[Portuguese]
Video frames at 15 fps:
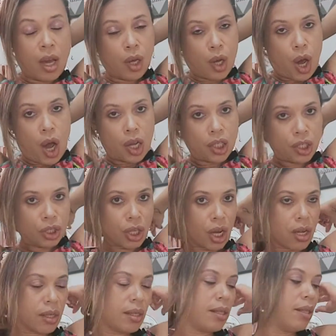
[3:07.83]

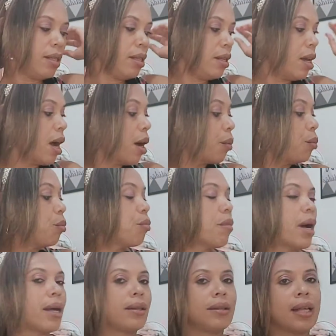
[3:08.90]
gostosinha,
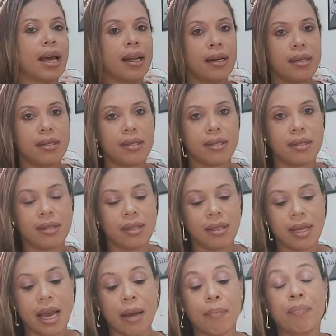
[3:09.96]
uma
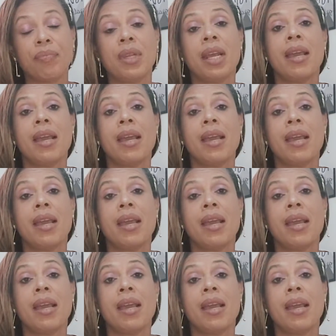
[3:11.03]
delicinha.